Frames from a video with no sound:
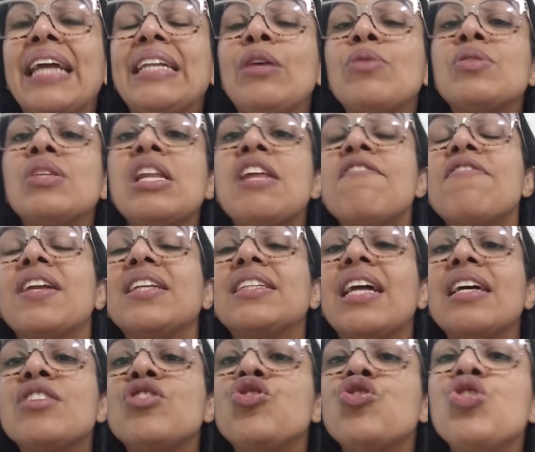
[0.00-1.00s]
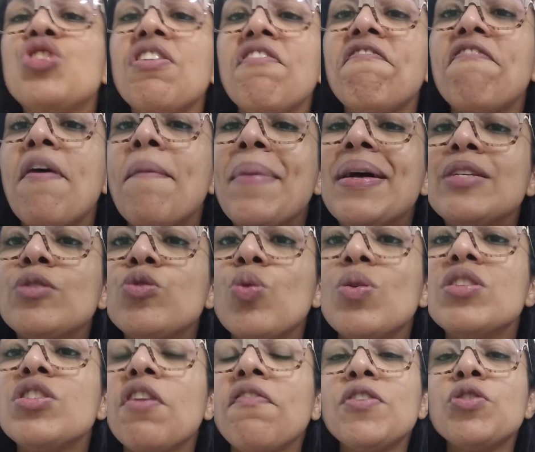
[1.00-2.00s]
quer, Deus livra das
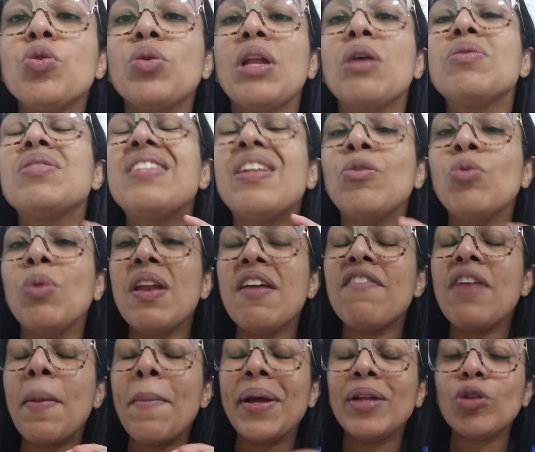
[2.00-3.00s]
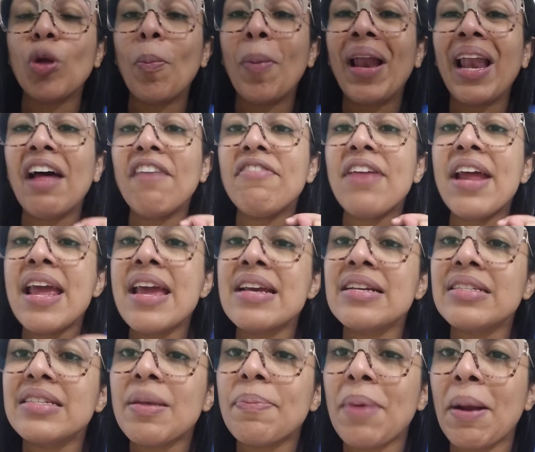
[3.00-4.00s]
difamações. Eu vejo Deus dando dando livramento. A palavra é
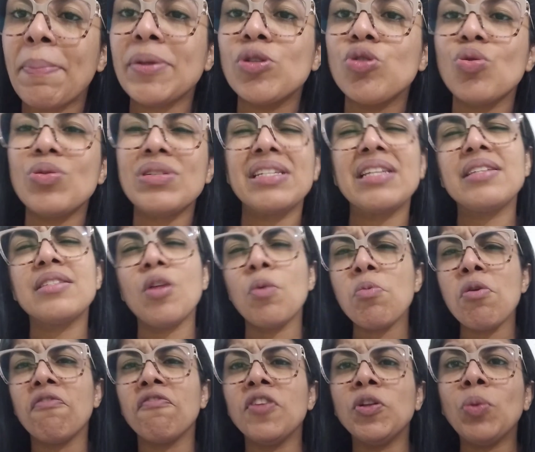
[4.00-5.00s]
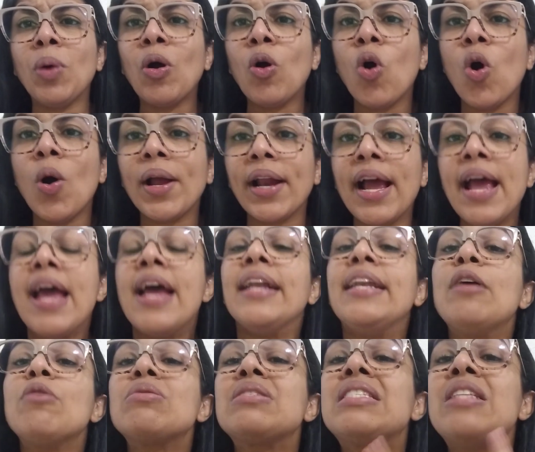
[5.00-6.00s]
essa para pessoas que estão me ouvindo agora.
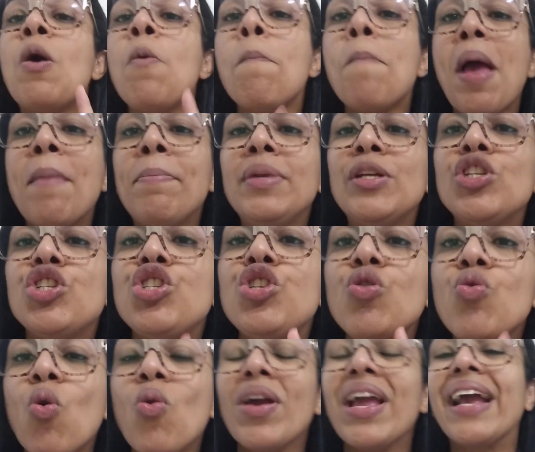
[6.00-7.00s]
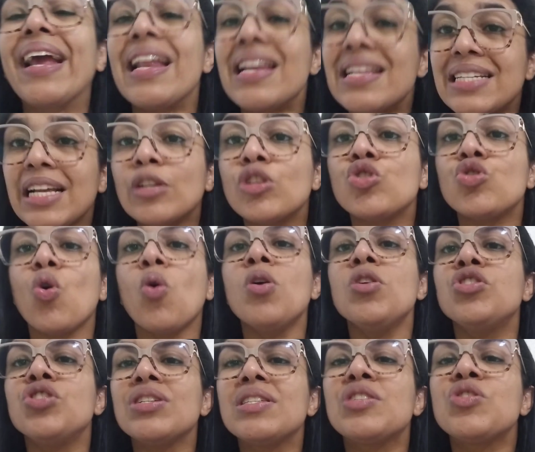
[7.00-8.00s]
Deus não permitiu com que aqueles
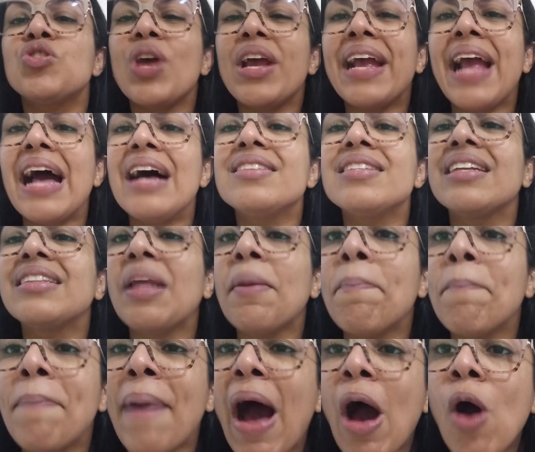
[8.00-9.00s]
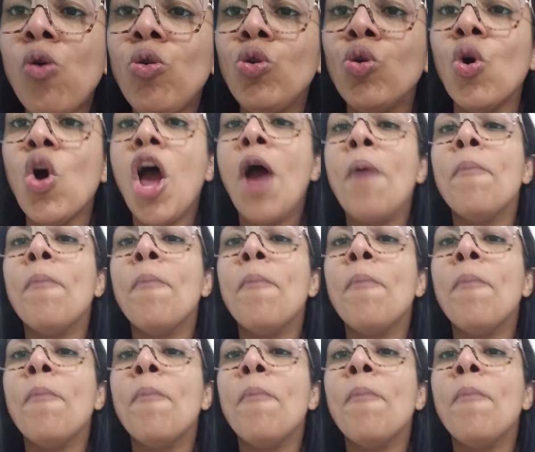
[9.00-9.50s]
açoites chegassem até Paulo,